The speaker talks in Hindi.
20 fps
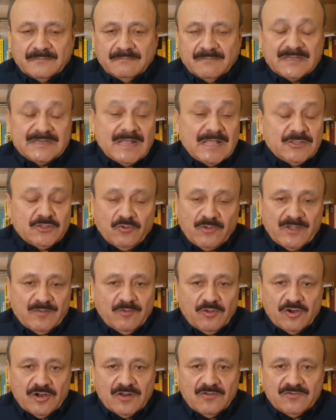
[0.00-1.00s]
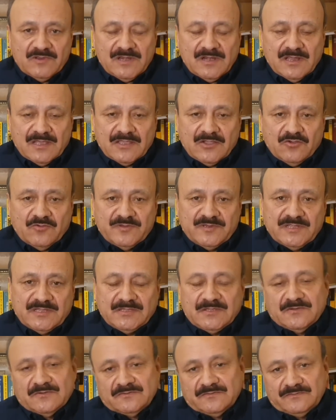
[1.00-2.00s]
मैं जानता हूं एक मौलाना उनके लड़के को भी
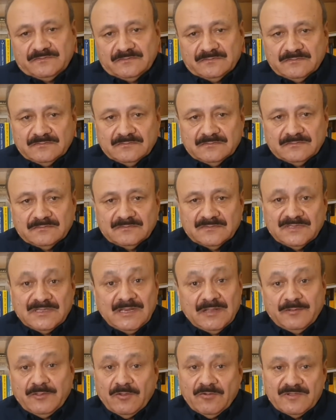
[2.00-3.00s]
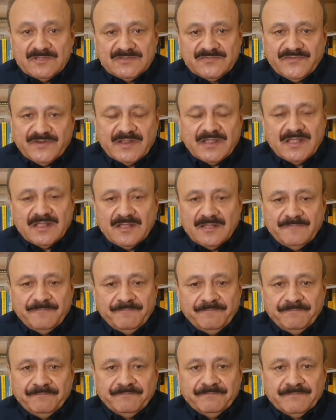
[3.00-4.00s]
जानता हूं ये नहीं बताऊं किस फिरके का
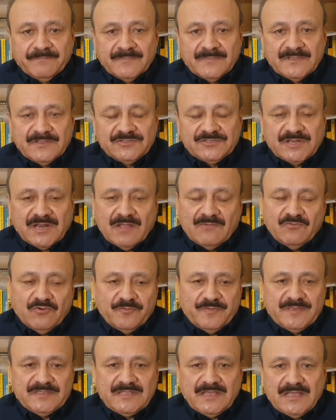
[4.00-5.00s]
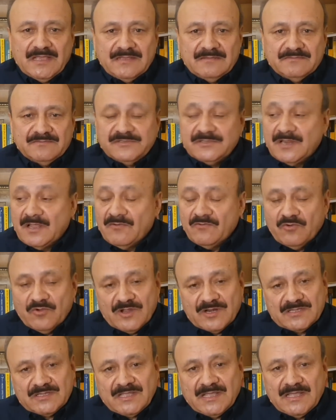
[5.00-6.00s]
शराब वो पीता है जिना वो
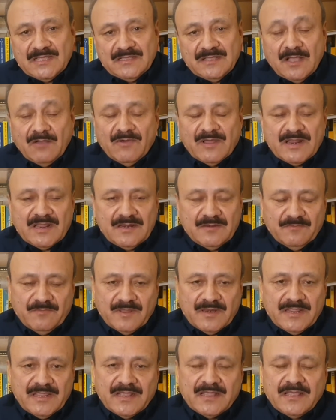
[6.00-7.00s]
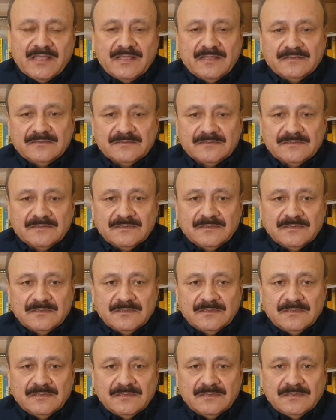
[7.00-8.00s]
करता है आवारा नंबर एक है
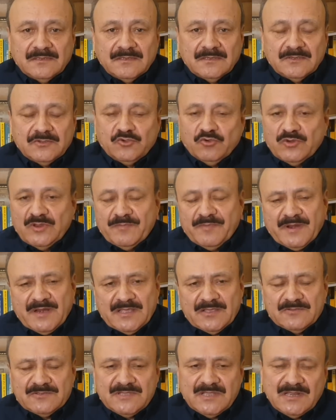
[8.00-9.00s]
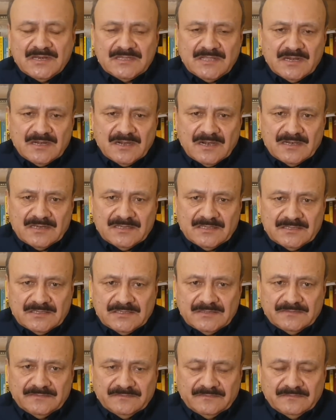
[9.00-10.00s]
क्यों नहीं पकड़ के उसकी गर्दन काट देते हैं